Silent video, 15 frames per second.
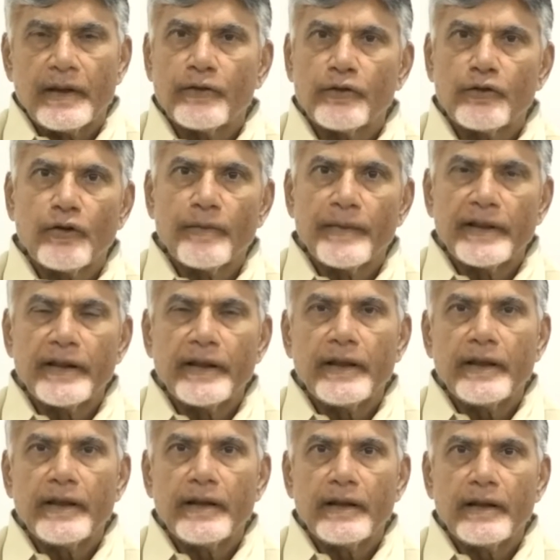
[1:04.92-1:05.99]
ఎంతోమంది
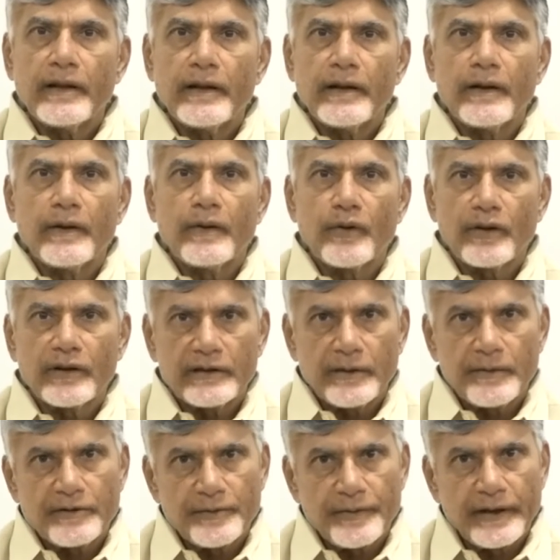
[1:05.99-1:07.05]

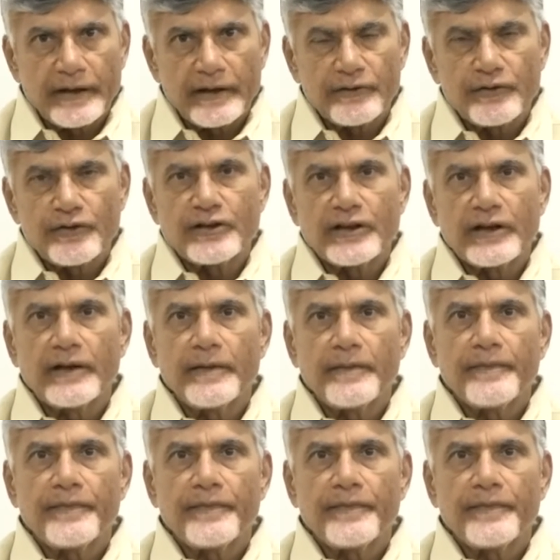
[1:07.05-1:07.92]
లోకసభ స్పీకర్స్ వచ్చినా